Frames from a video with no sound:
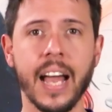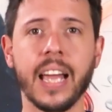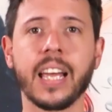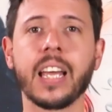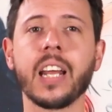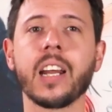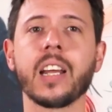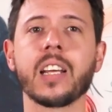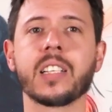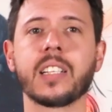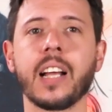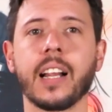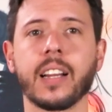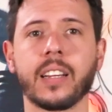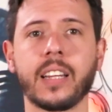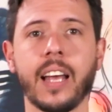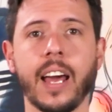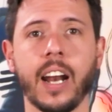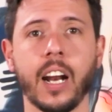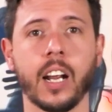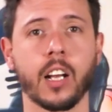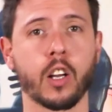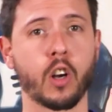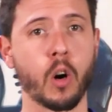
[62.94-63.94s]
hay que
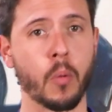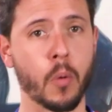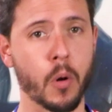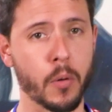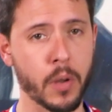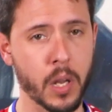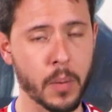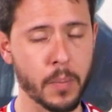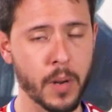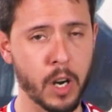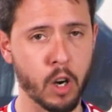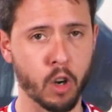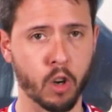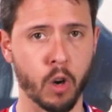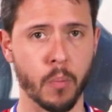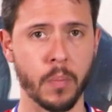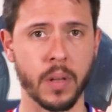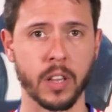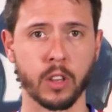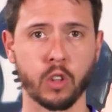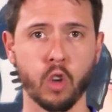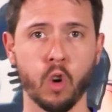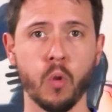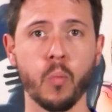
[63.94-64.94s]
resaltar, como bien me lo
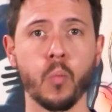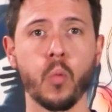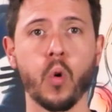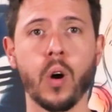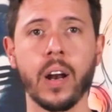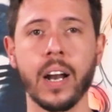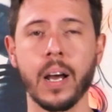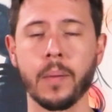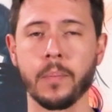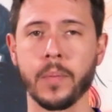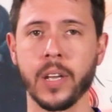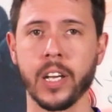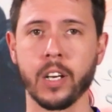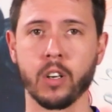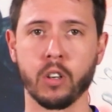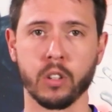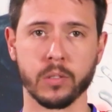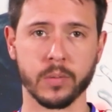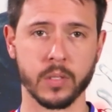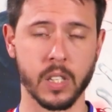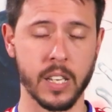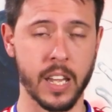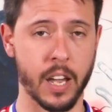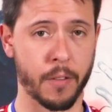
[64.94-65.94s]
comentó un buen
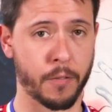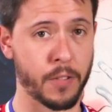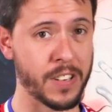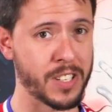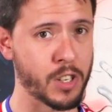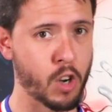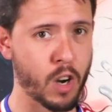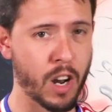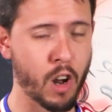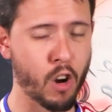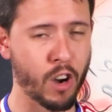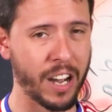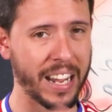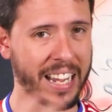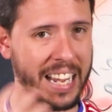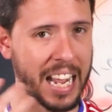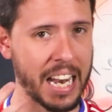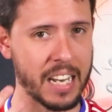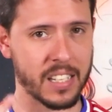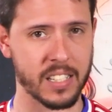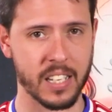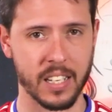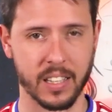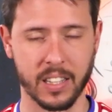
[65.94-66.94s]
amigo y aficionado
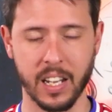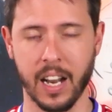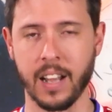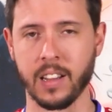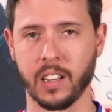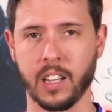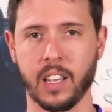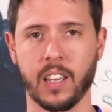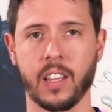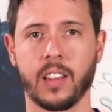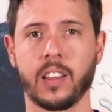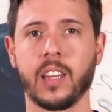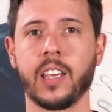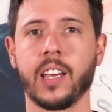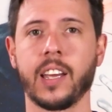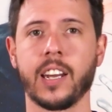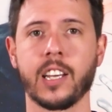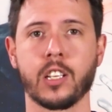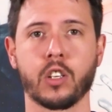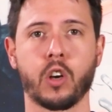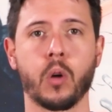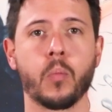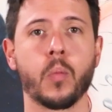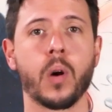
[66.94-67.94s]
recalcitrante de
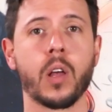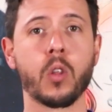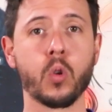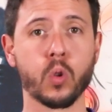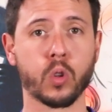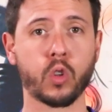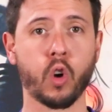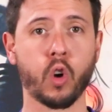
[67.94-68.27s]
Tigres como Edu